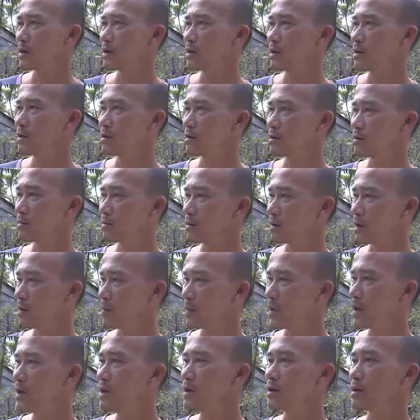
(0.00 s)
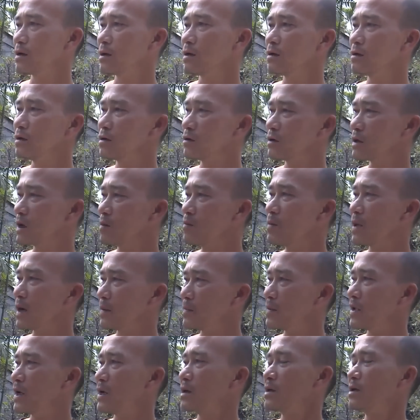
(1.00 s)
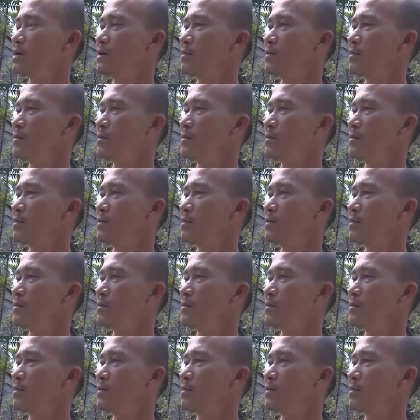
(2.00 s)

cái đồng ý là nó chống ngập thiệt,